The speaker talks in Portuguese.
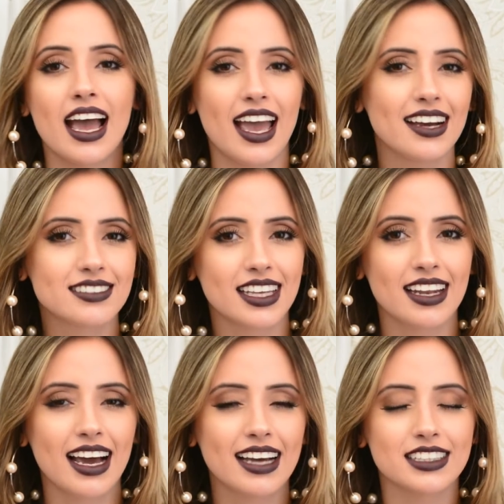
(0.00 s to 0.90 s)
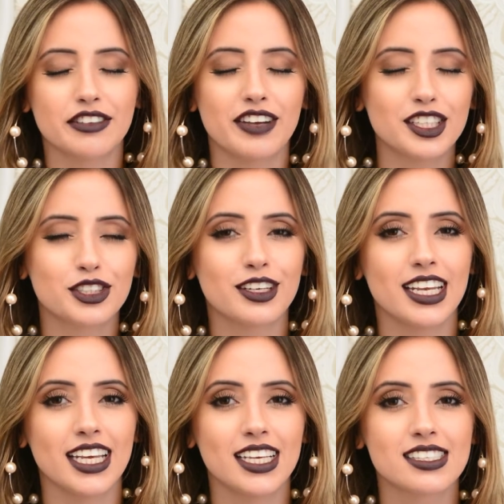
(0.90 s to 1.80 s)
é antenada,
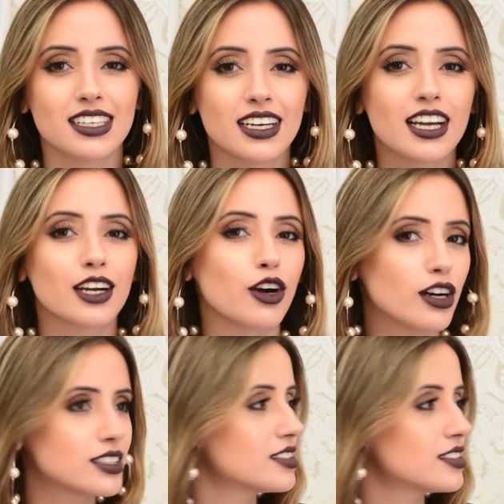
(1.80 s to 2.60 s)
fashionista, gosta